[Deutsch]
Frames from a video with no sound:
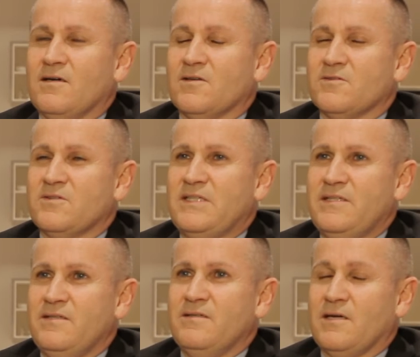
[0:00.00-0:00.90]
Also
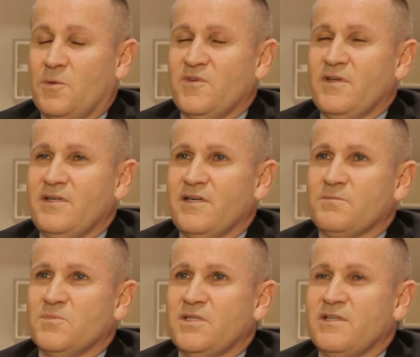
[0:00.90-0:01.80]
die, hauptsächlich
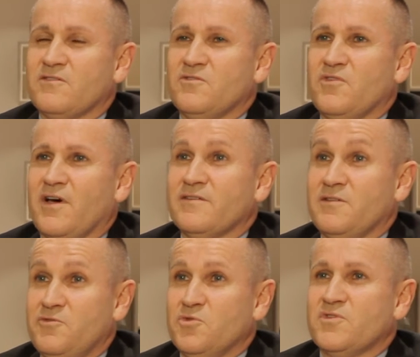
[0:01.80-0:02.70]
hatten wir in der ersten Phase
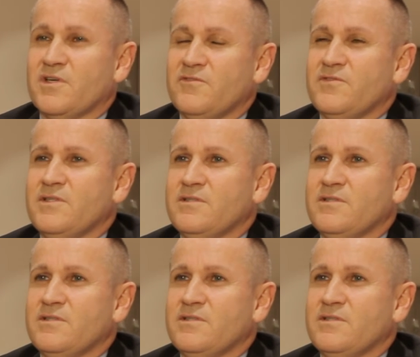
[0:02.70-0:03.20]
die Führungskräfte,